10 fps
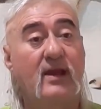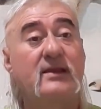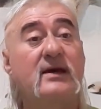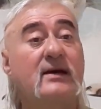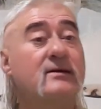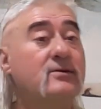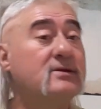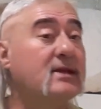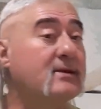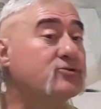Ta,
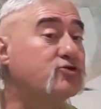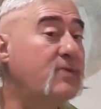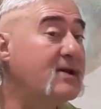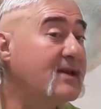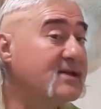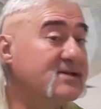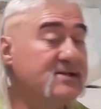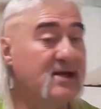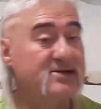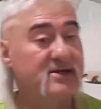e, Sümerlerin
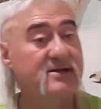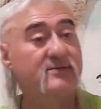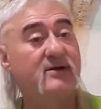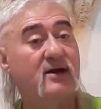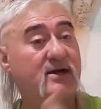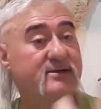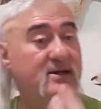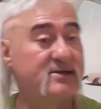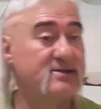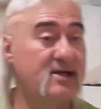içinde yaşayanlar var.
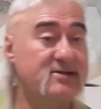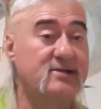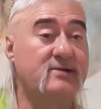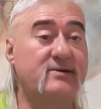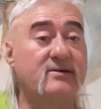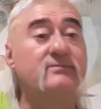Akatların içinde yaşayanlar var.